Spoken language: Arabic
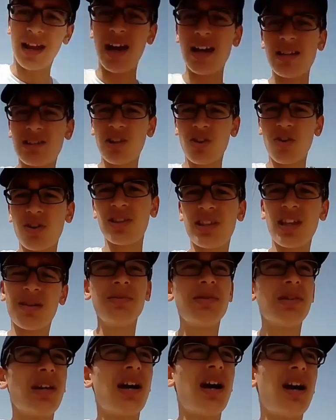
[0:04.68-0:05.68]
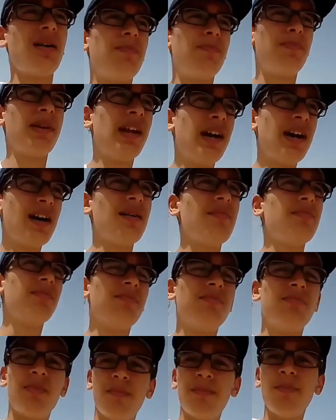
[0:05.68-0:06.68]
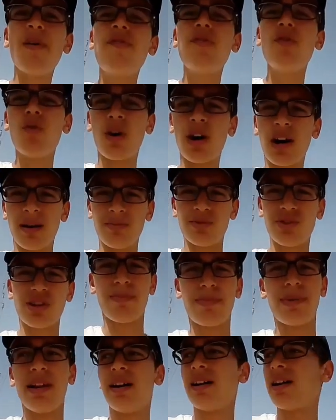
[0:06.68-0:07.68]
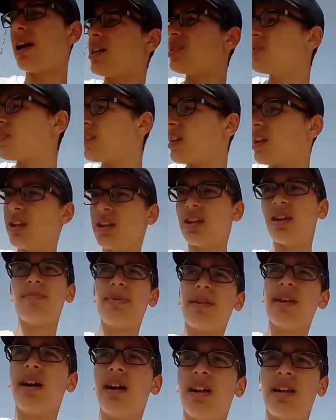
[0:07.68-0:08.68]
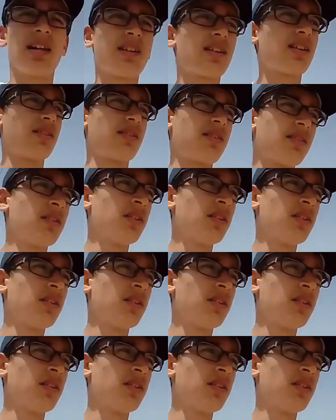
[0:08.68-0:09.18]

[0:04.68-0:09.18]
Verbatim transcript: العجله القداميه بلا مفلوقه مش بلا العجله القداميه بلا على